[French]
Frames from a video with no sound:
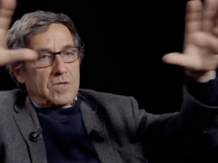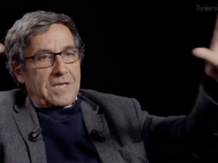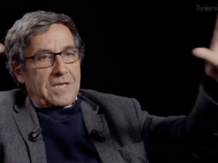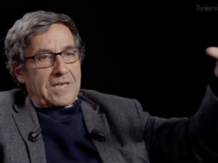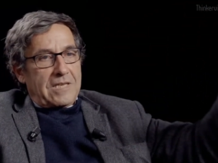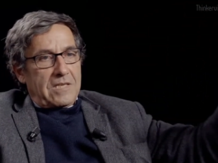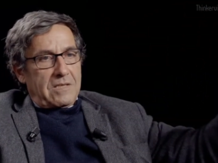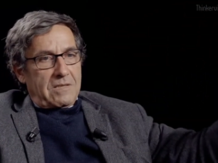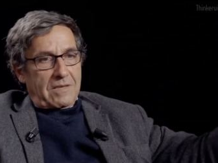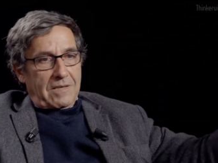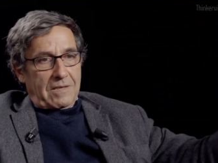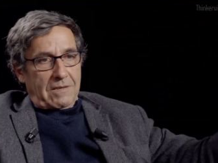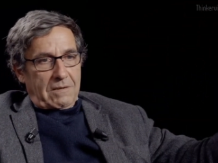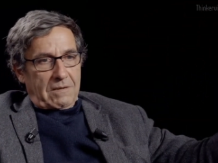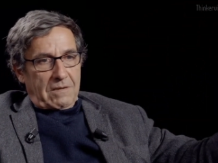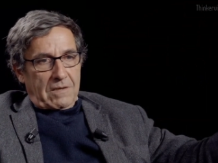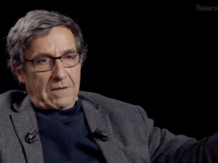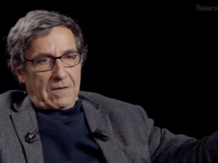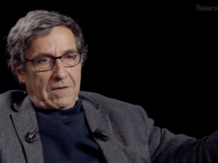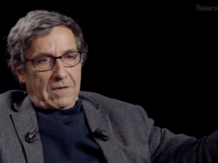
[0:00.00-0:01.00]
réalité,
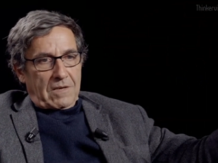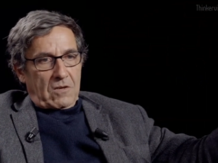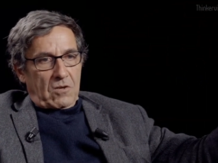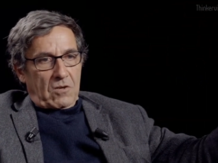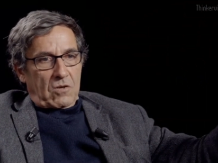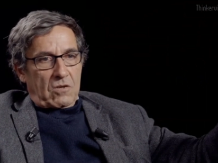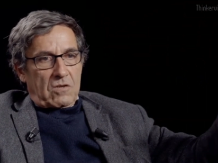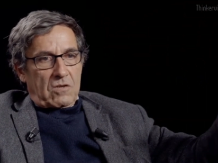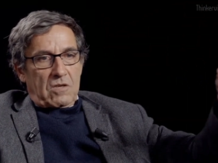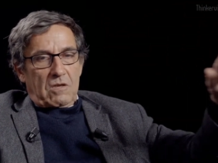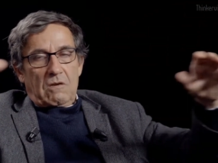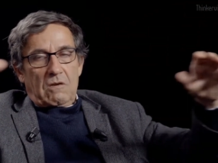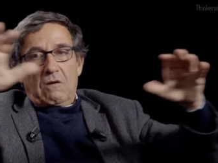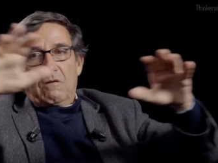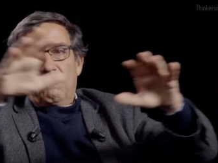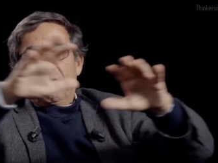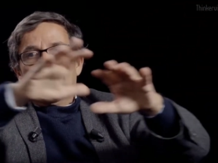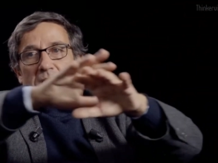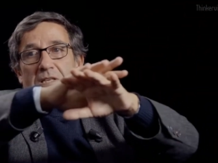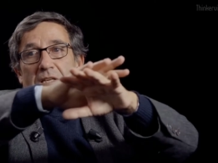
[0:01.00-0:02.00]
qui est en
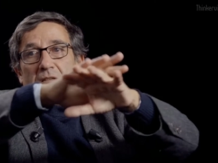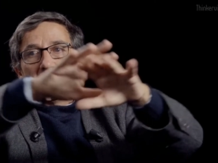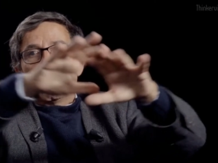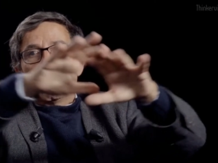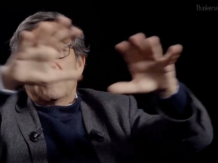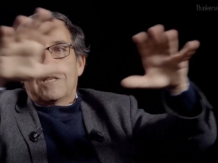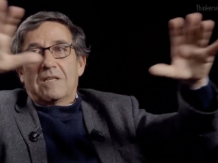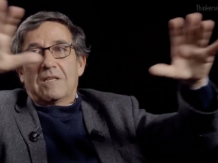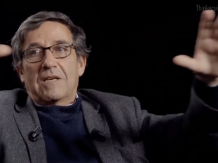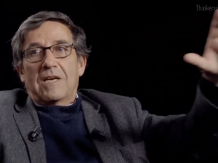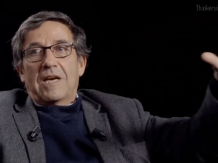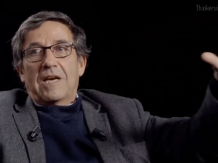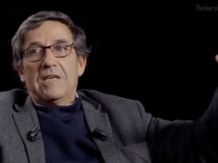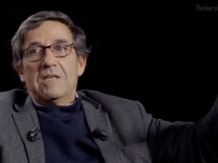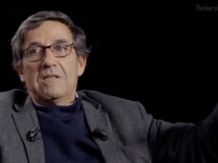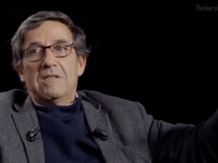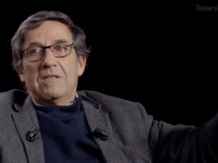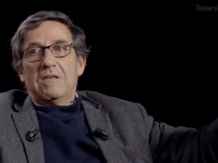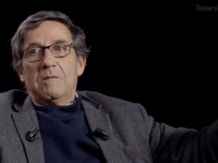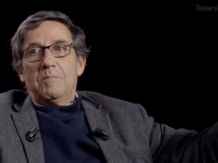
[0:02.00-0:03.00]
fait cette, cette
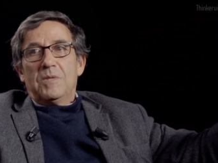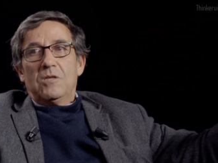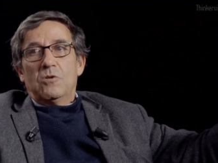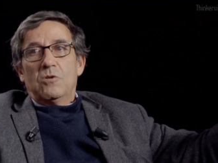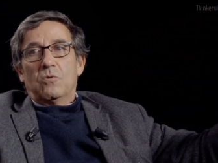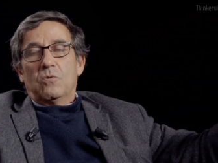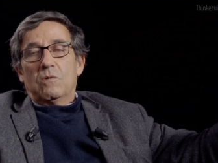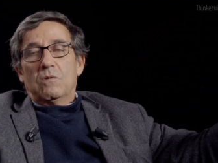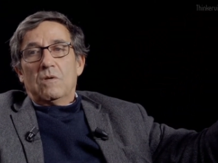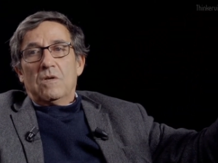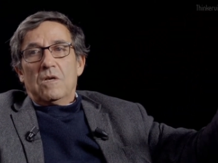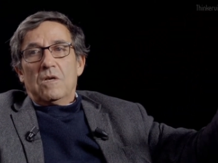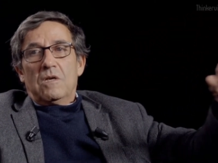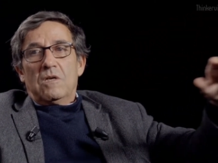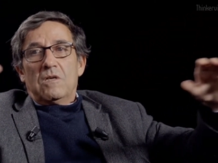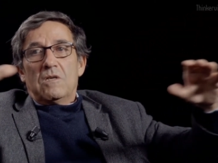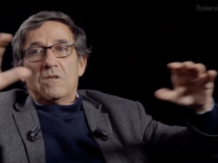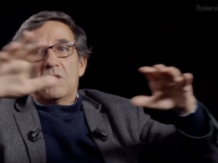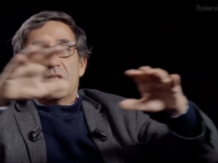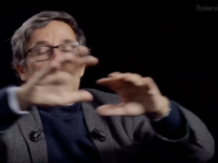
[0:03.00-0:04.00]
réalité bidon,
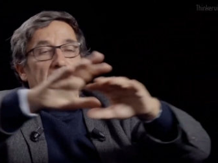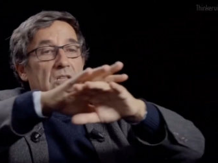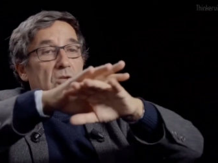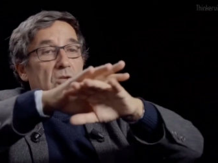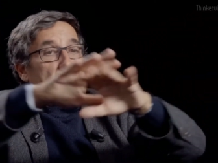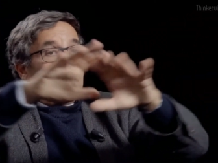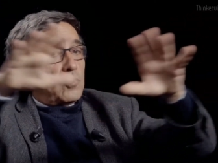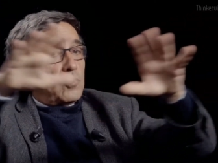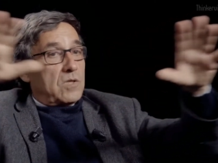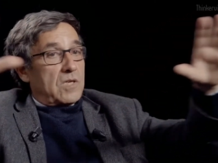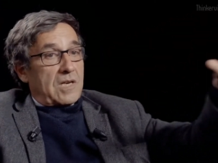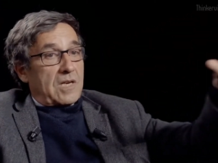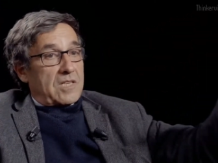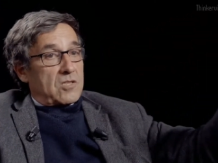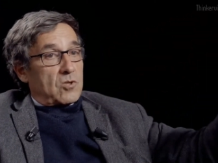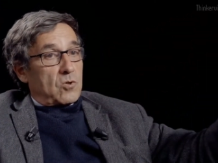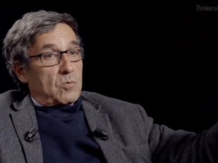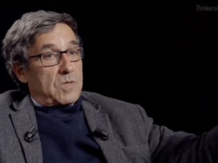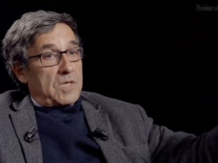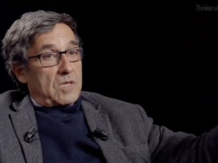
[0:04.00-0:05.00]
c'est l'idéologie des
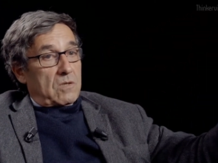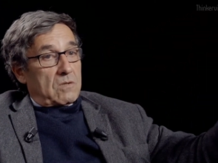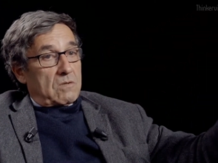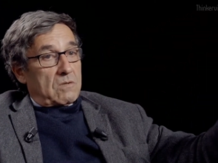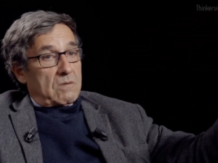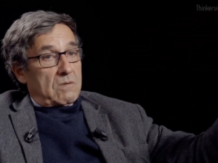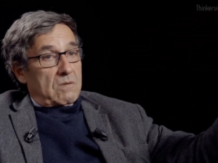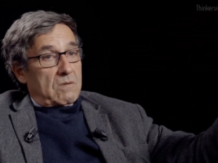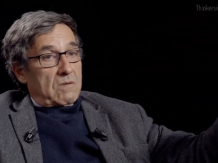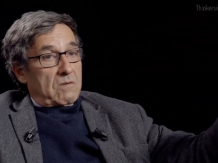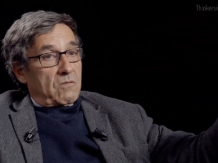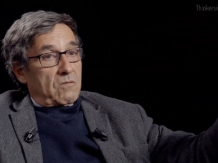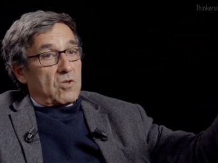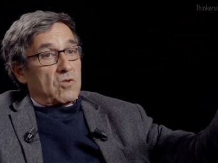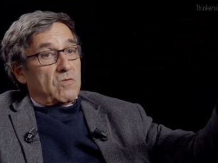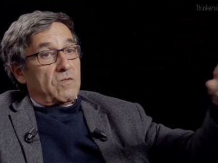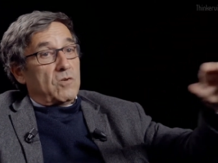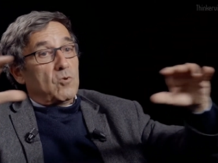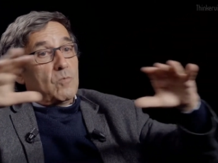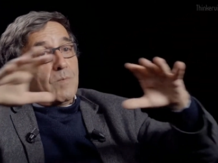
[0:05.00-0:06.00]
classes dominantes. Oui,
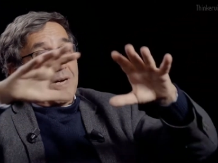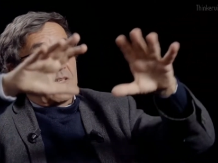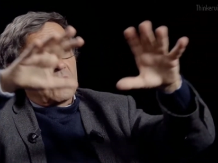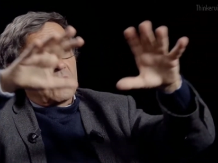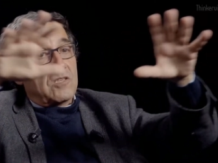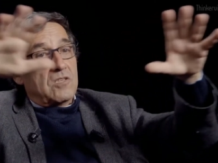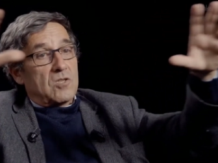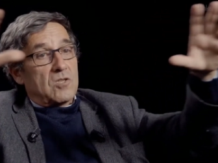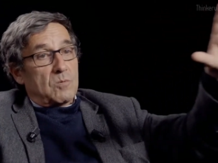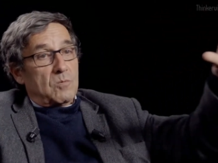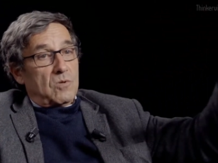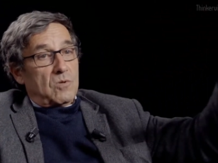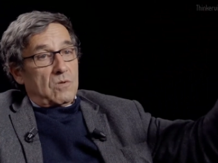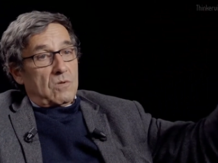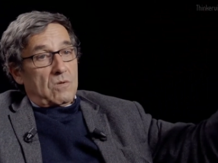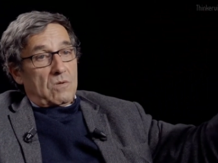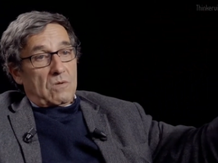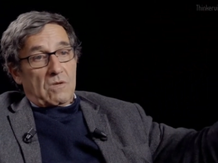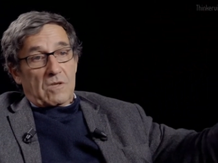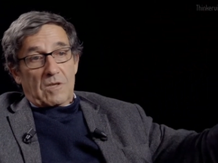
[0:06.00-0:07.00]
je fais du marxisme
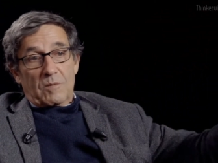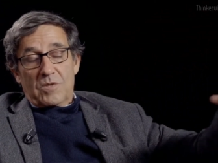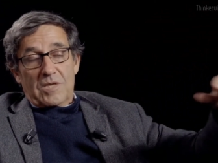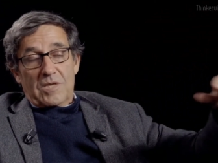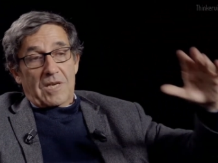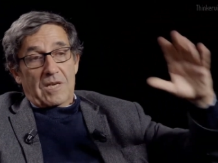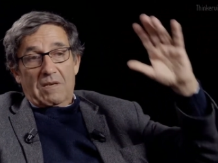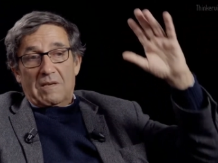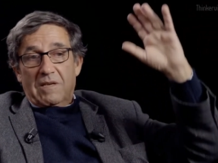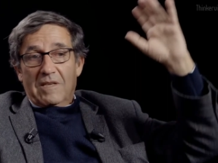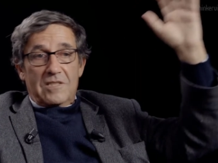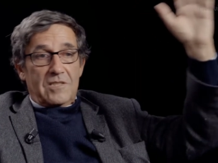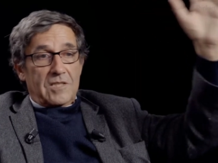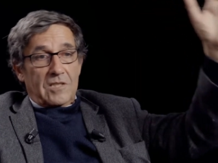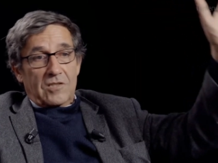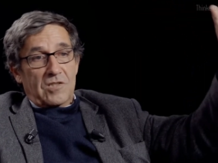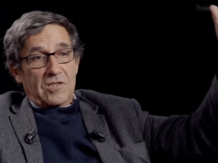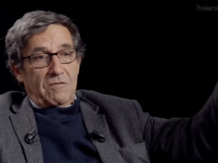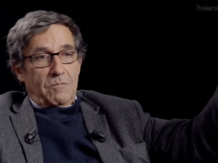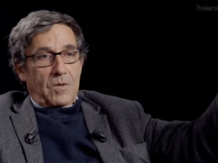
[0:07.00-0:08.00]
euh, comme ça,
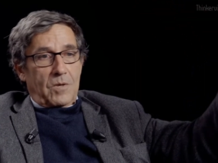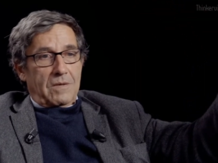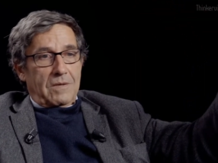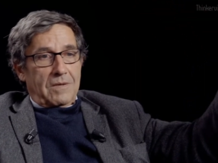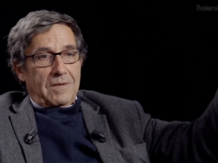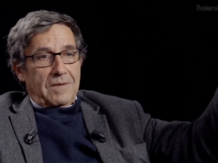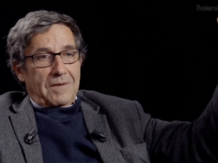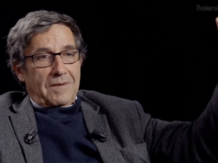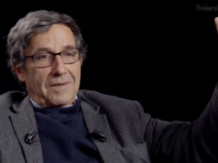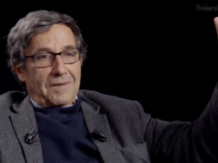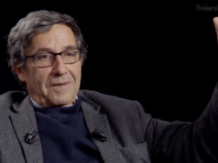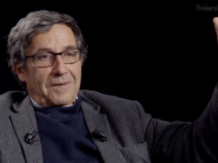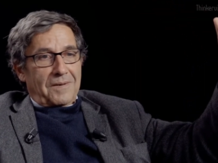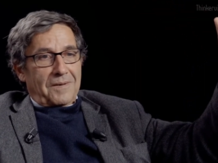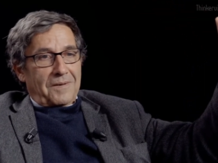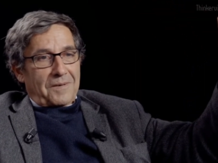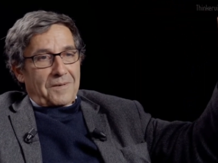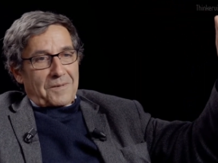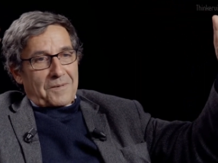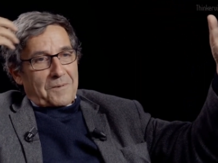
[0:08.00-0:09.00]
instinctivement. vous allez les
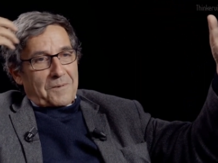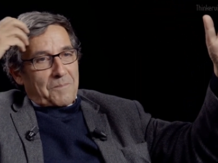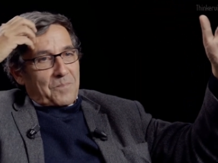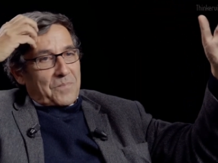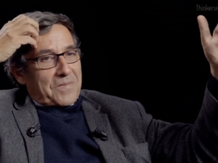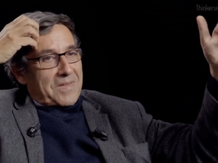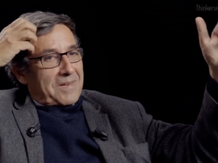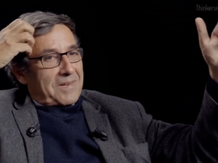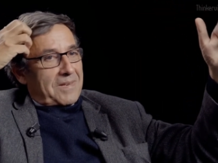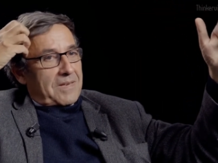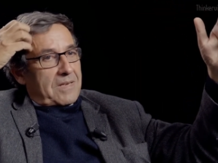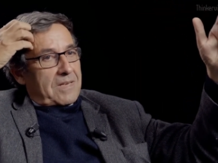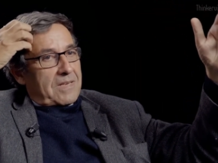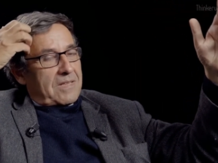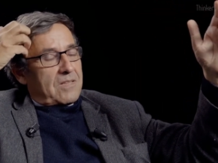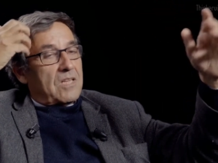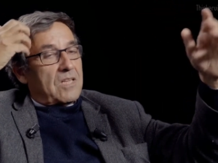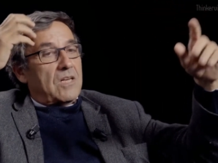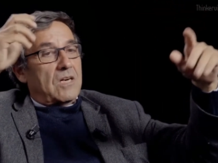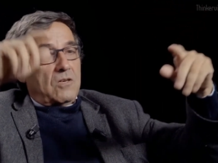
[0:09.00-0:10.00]
complotiste dans pas longtemps.
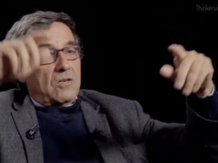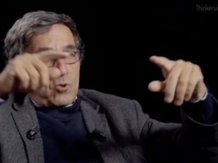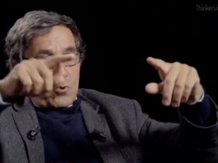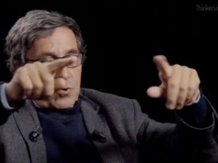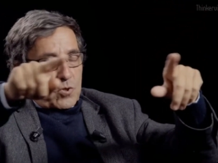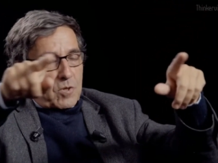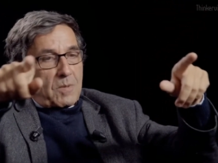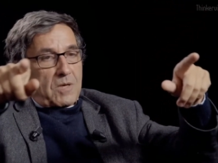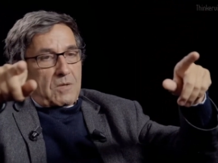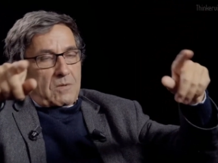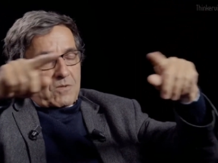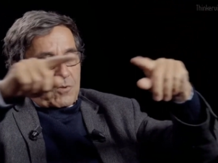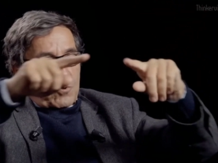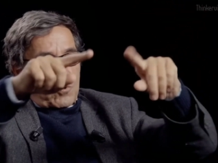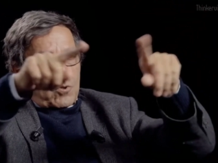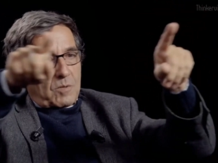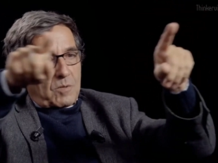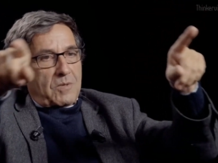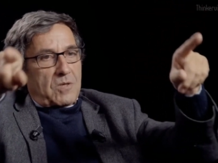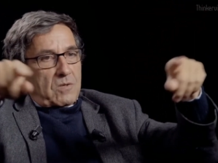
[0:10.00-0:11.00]
Hein. Non, non, justement,
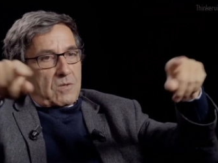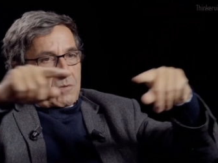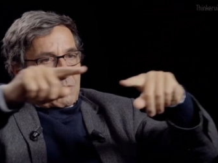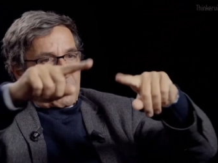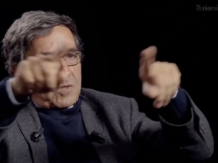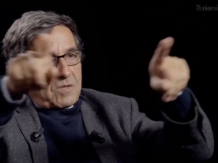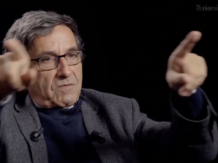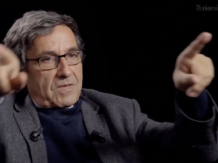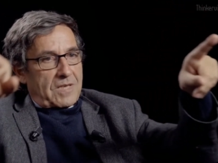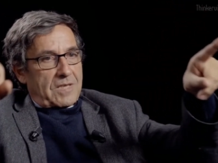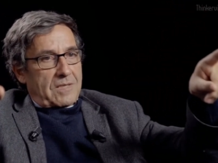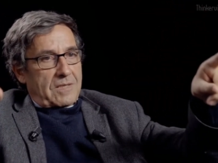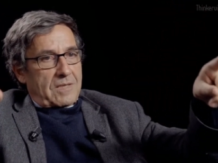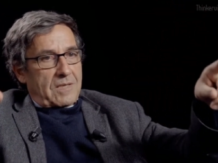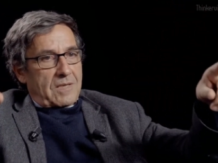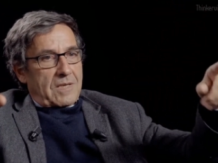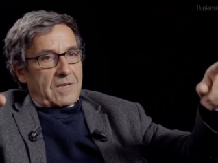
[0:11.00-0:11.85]
justement, on y vient.